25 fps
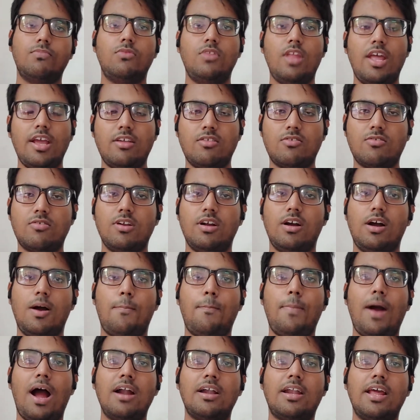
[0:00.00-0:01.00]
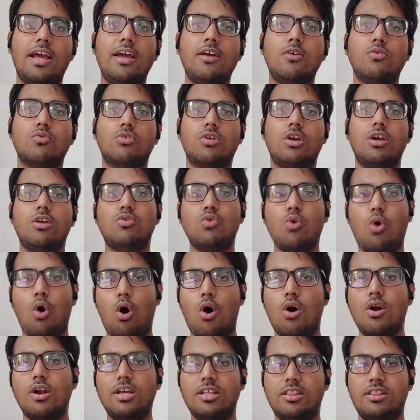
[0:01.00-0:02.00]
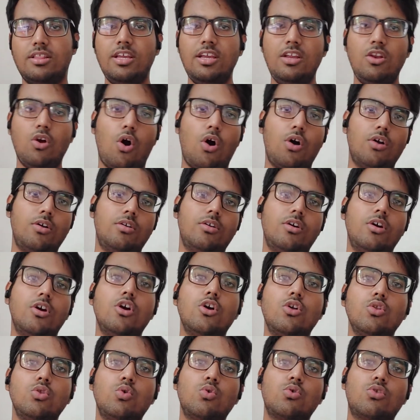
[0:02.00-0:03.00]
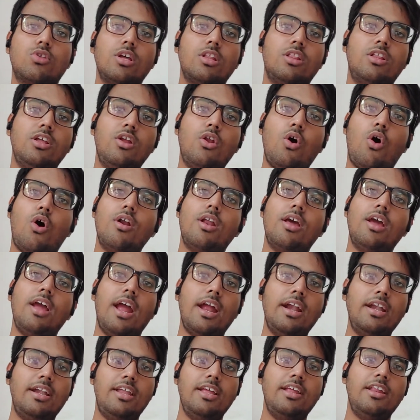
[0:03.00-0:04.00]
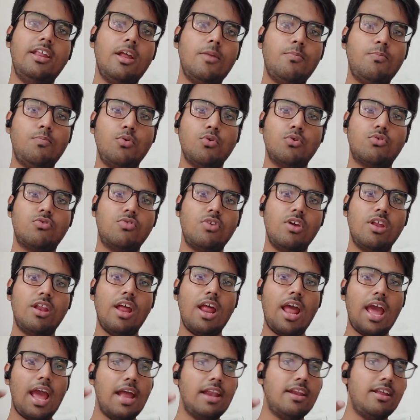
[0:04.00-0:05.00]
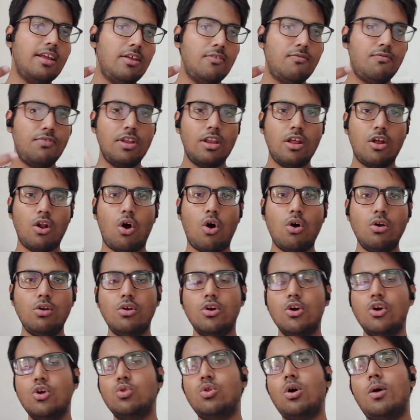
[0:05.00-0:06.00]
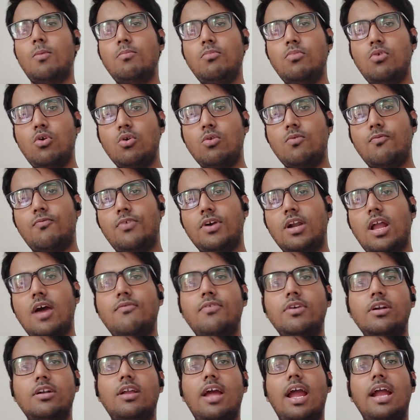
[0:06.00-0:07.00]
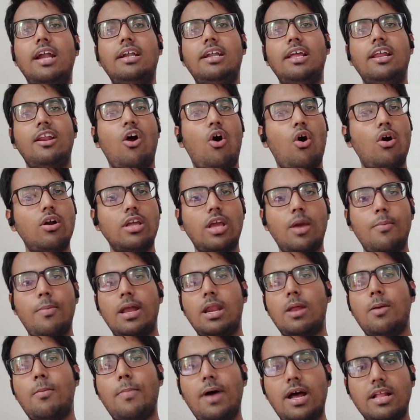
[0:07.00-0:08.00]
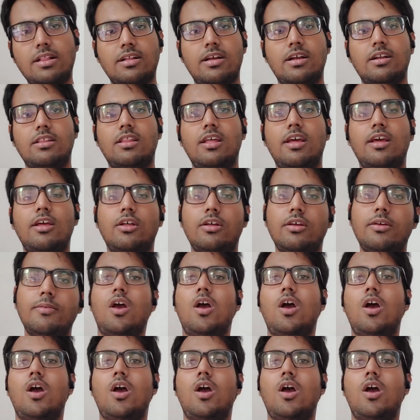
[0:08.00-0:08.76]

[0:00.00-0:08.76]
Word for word: नेक्स्ट पार्ट है उसके जो हॉर्न है तीन हॉर्न तो उसके तीन हॉर्न है एंटीरियर पोस्टीरियर एंड इन्फीरियर हॉर्न तो हम लोग फटाफट एंटीरियर हॉर्न के बारे में बात करते हैं